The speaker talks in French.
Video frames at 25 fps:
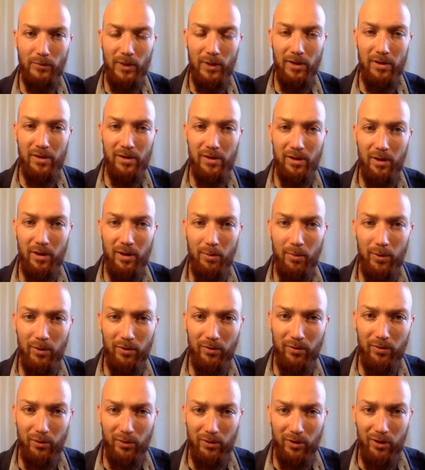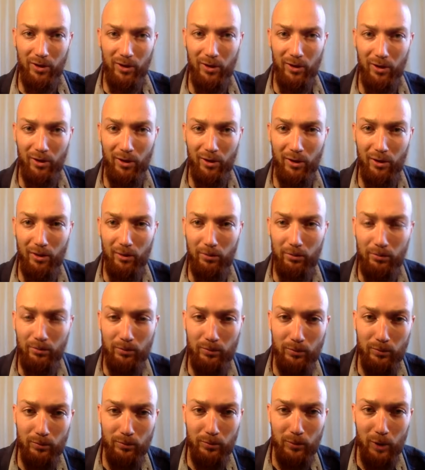ça dépend votre,
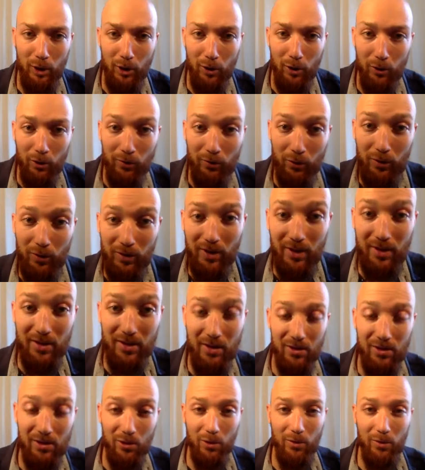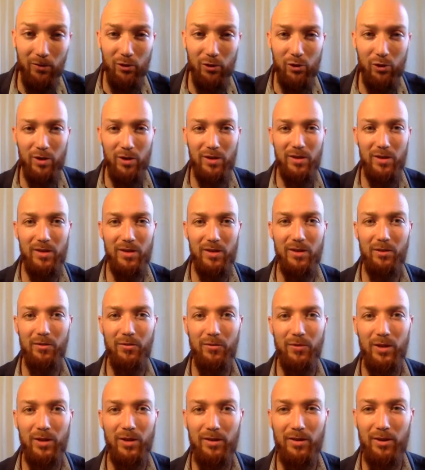votre décision. Vous choisissez en
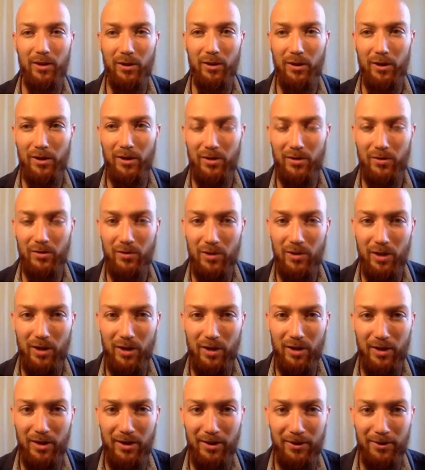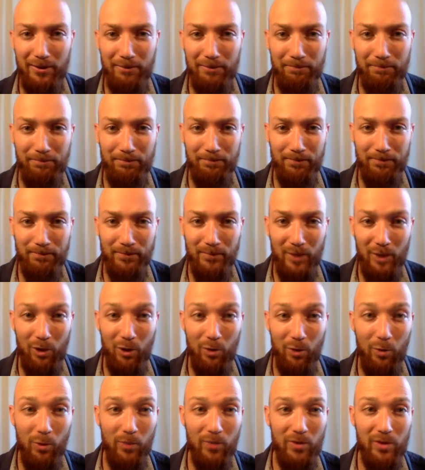fait euh, qu'est-ce que vous allez, euh,
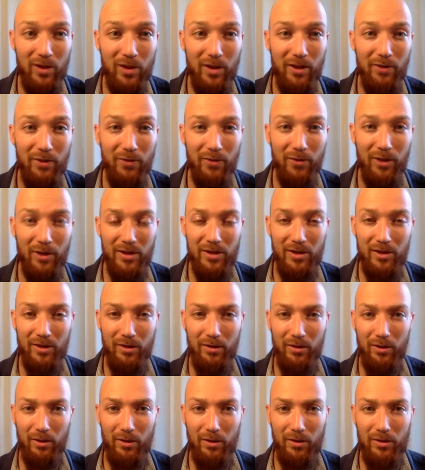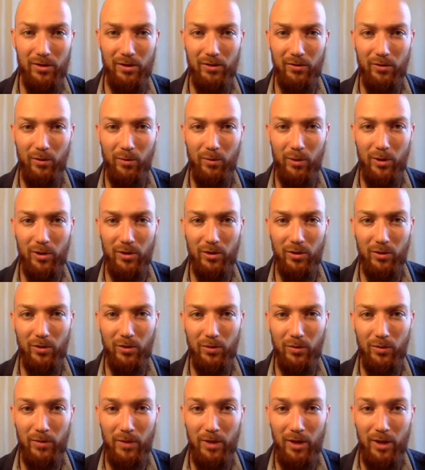comment vous allez faire cette, euh, formation.
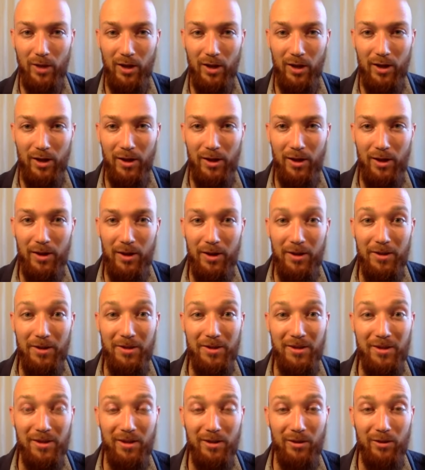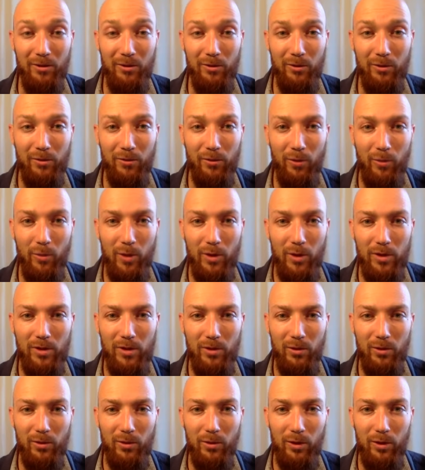C'est une
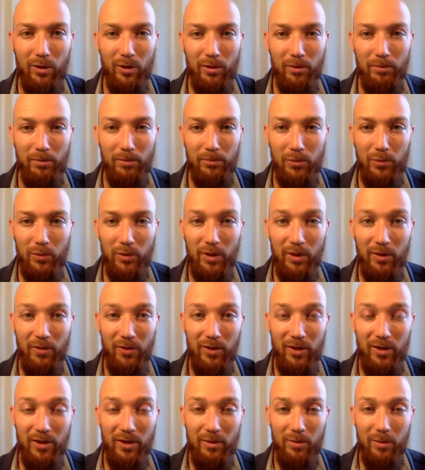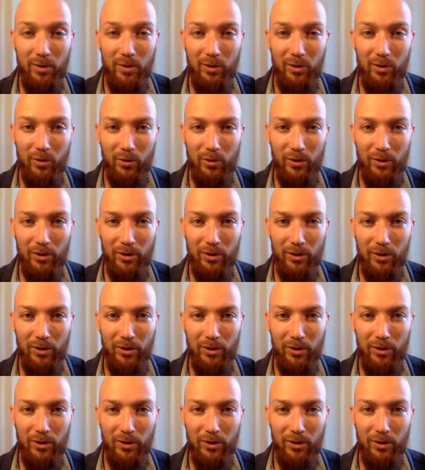formation tout à fait libre, donc